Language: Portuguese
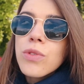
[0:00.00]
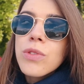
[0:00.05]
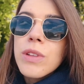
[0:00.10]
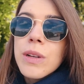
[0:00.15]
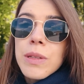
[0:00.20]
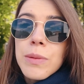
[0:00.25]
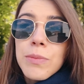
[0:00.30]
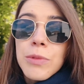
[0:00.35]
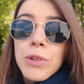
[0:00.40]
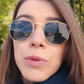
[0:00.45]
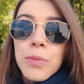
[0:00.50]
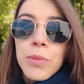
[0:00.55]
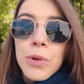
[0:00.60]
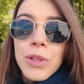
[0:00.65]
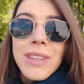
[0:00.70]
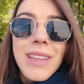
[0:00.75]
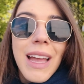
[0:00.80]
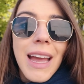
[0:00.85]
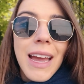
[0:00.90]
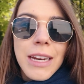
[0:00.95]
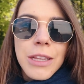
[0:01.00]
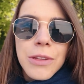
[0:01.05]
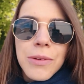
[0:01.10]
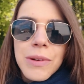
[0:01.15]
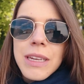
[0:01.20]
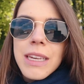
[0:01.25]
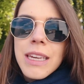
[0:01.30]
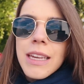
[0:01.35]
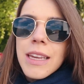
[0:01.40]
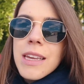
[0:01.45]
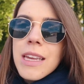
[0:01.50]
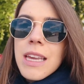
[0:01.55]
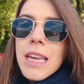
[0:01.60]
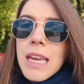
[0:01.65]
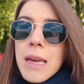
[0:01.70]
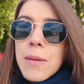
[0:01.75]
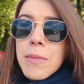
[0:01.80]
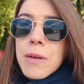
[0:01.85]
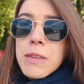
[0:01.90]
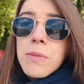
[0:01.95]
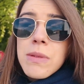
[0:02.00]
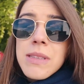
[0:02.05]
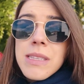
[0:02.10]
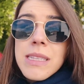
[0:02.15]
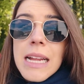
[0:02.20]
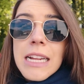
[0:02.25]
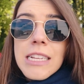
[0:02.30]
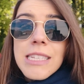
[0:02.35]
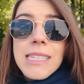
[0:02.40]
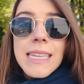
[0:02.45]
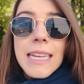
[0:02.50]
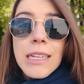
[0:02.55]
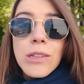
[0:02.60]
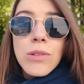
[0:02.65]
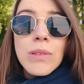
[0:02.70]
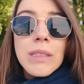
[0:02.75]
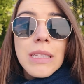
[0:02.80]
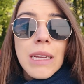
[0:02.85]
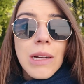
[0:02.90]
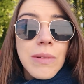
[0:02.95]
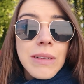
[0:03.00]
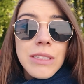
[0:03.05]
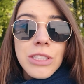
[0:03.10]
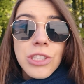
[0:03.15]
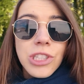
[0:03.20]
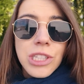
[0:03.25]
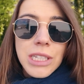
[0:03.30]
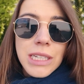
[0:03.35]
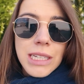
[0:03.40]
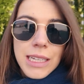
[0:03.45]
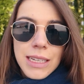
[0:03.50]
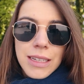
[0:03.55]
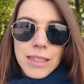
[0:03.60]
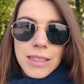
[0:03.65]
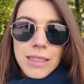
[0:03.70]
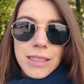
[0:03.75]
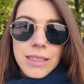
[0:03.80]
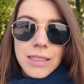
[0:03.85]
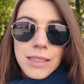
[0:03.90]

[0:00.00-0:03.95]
tudo é muito moderno aqui. Mesmo a cidade sendo tão antiga.